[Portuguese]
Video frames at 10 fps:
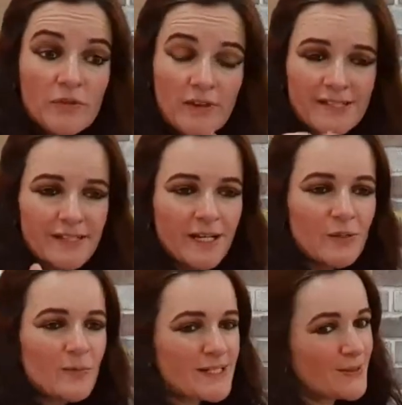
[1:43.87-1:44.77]
me faz
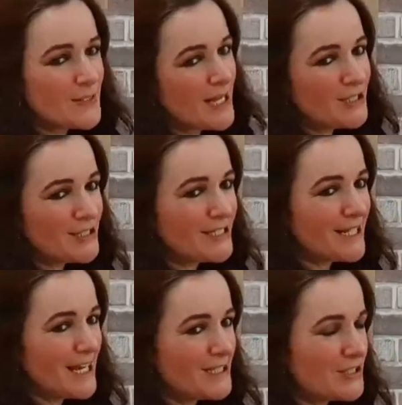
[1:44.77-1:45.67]
ter uma saudade
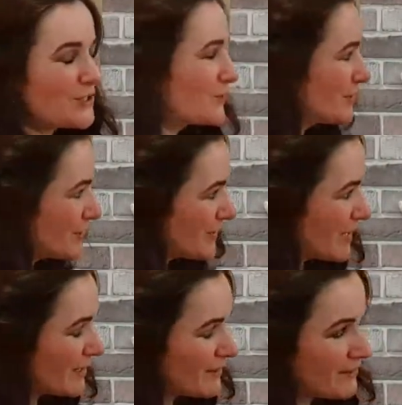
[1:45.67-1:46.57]
danada de quando eu
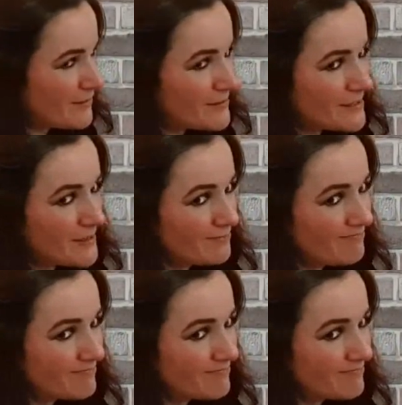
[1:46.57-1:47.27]
era criança.